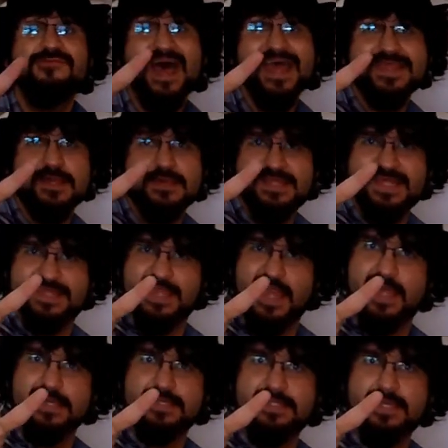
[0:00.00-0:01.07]
phases
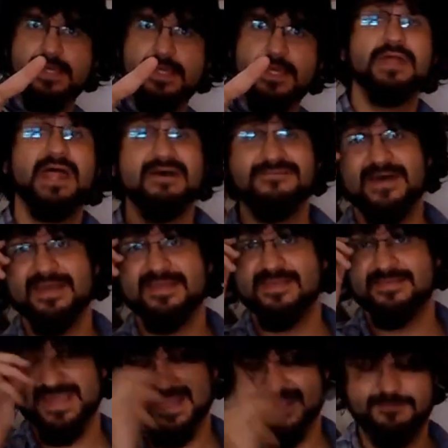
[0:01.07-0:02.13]
distinctes. On a la
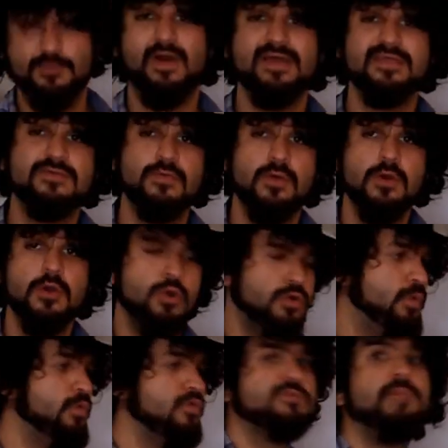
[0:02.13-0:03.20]
phase d'exploration,
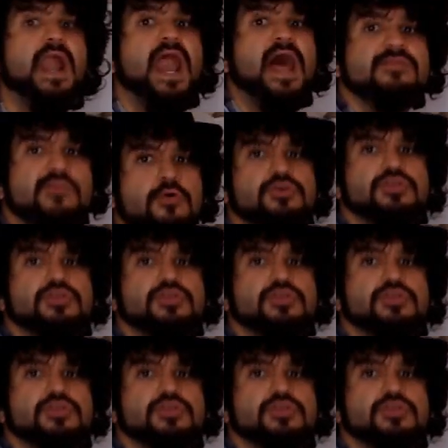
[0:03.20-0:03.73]
on se balade